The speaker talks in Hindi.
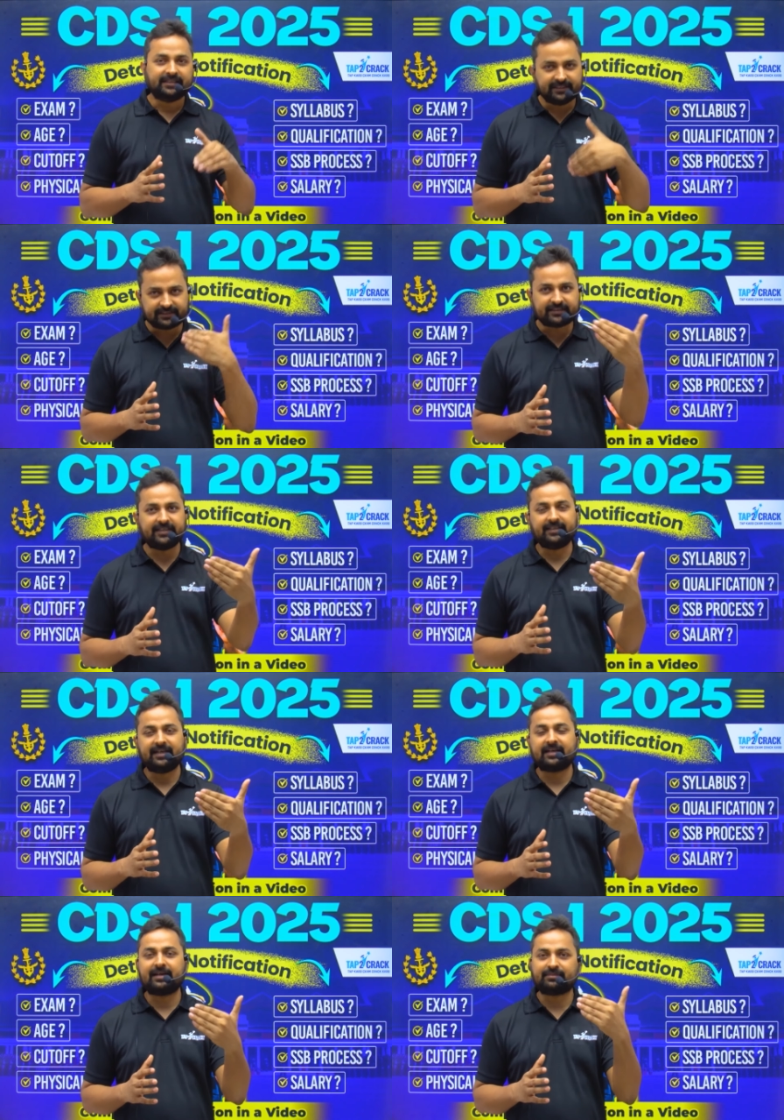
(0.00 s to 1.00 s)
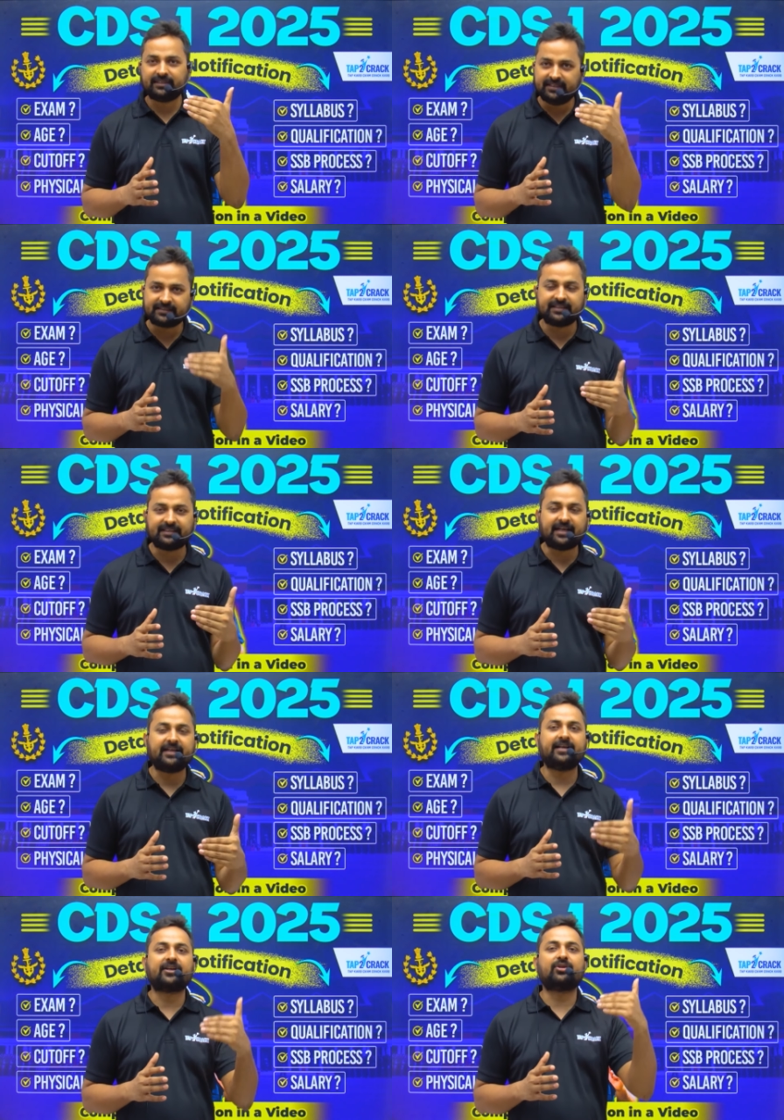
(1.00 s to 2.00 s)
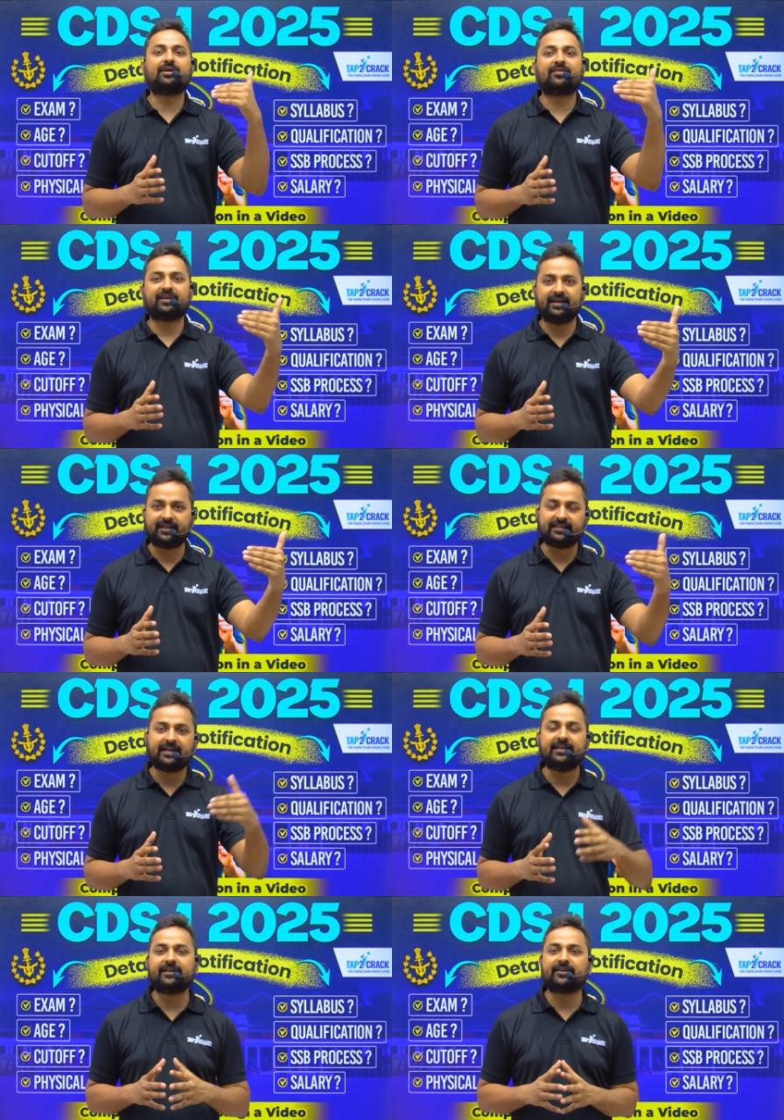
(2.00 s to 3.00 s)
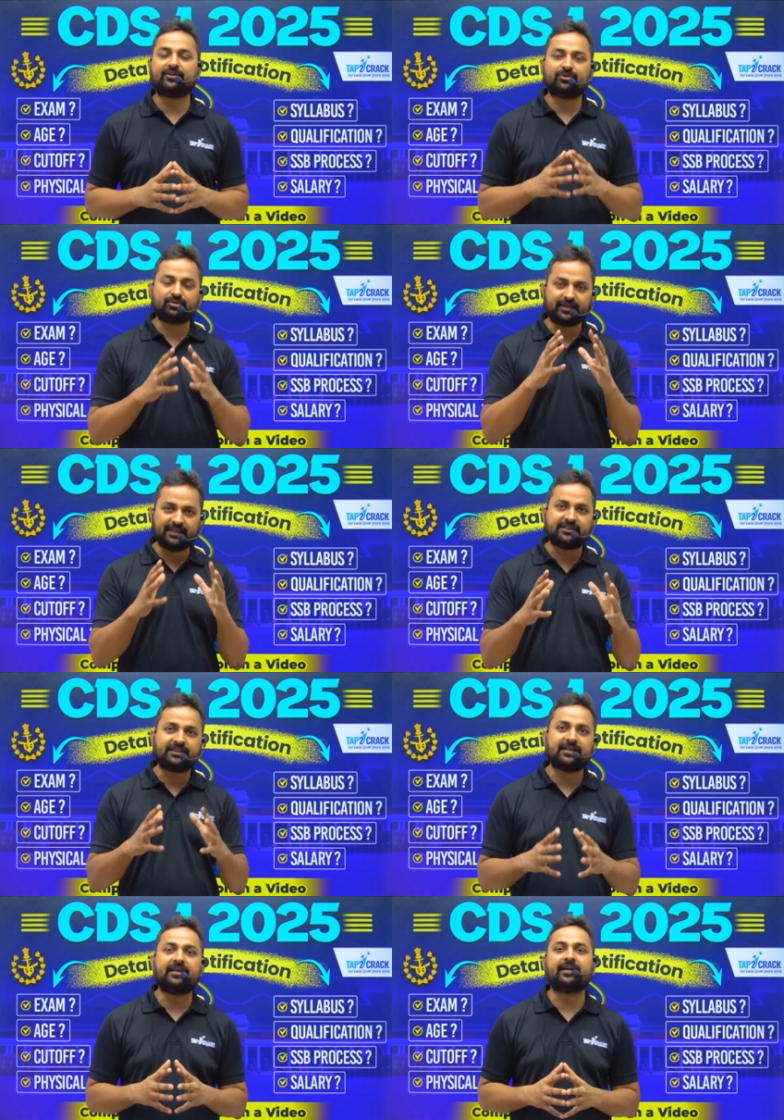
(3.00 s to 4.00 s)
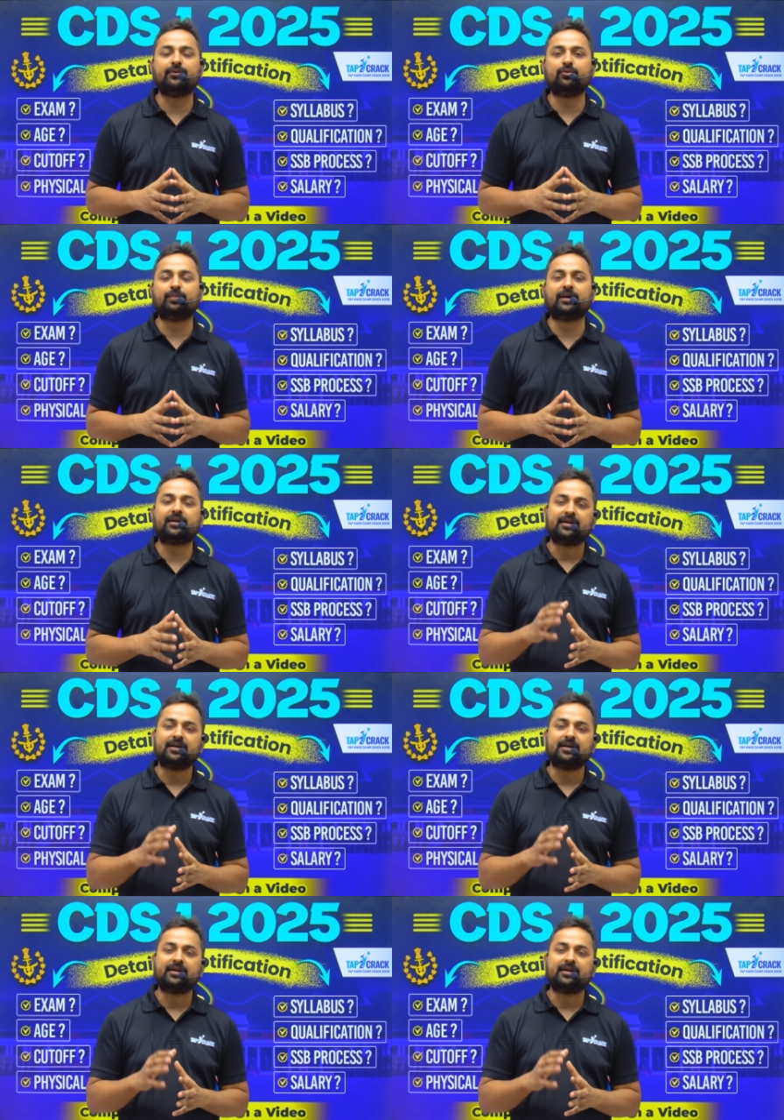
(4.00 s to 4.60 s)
जिससे अगर आप सीडीएस की तैयारी कर रहे हो एफकेट की तैयारी कर रहे हो तो इस चैनल के ऊपर